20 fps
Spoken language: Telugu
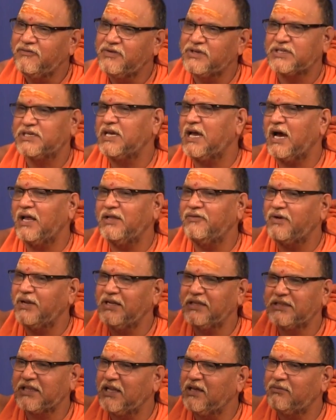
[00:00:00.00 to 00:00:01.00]
విషయాలు
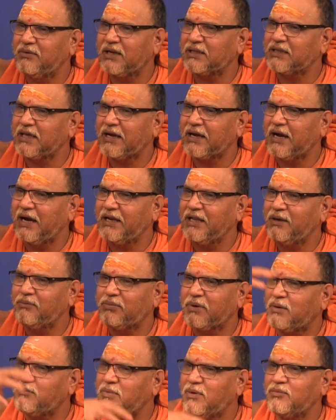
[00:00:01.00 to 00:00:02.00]
ఇవన్నీ తెలియబడతాయి కానీ
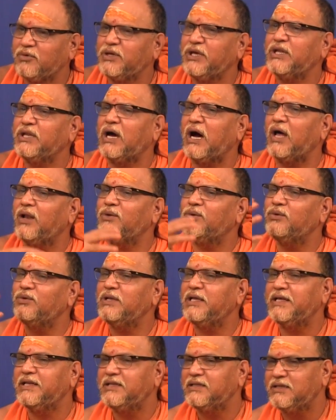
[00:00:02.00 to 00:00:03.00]
బ్రహ్మము ఈ నాలుగు
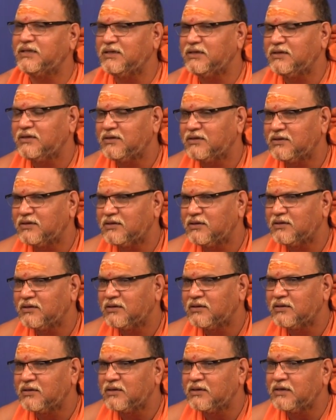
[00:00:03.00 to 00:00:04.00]
లేనిది
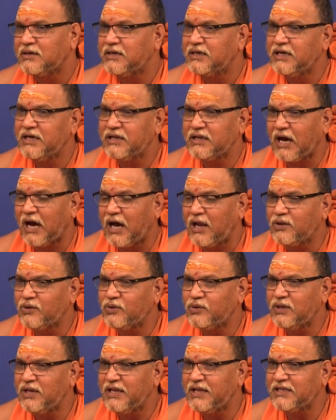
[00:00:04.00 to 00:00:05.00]
ఈ
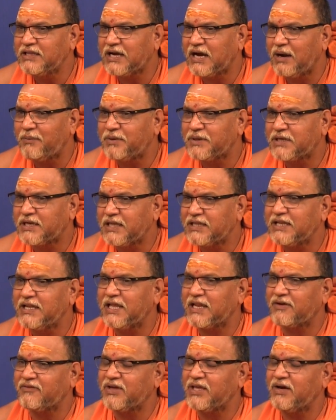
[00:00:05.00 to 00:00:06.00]
నాలుగు లేనిది కాబట్టి అది
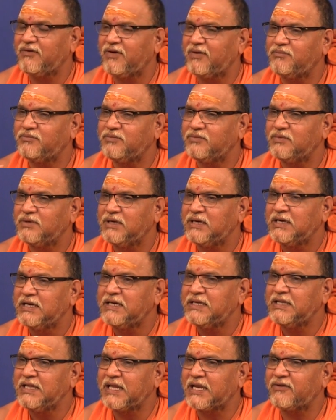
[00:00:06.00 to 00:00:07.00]
నిరవయవం
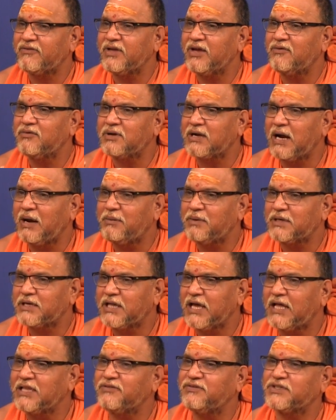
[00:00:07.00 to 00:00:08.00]
నిరవయవం
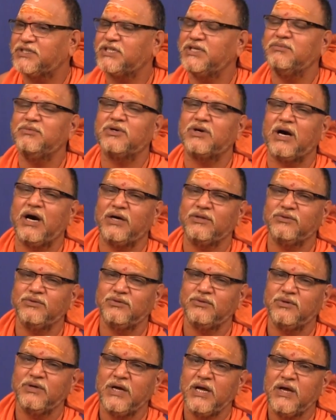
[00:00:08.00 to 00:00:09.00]
కాబట్టి అది విషయము కాదు
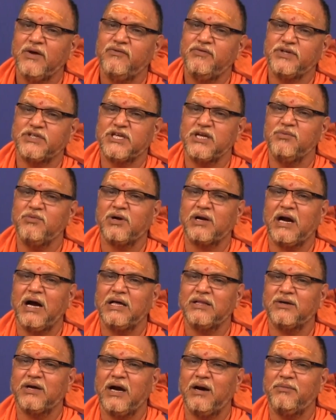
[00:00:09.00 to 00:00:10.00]
విషయము
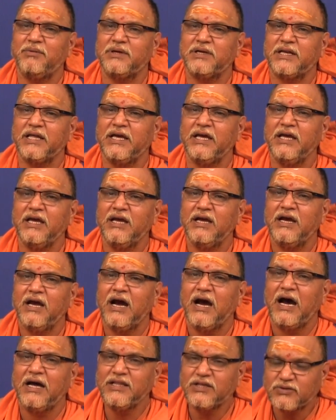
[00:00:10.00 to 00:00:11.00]
కాదు కాబట్టి
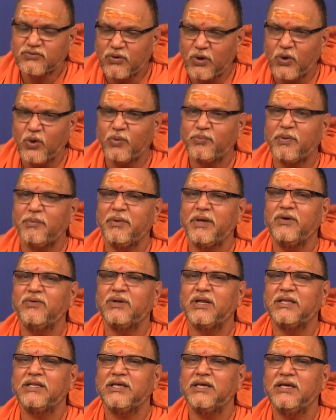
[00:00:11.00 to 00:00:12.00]
అది స్వరూపమై
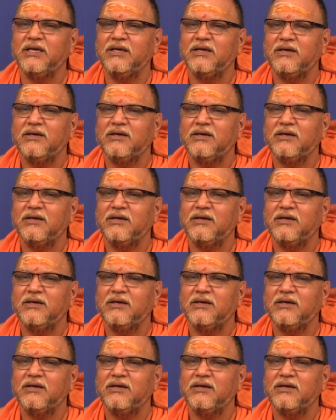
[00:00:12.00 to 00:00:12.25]
ఉన్నది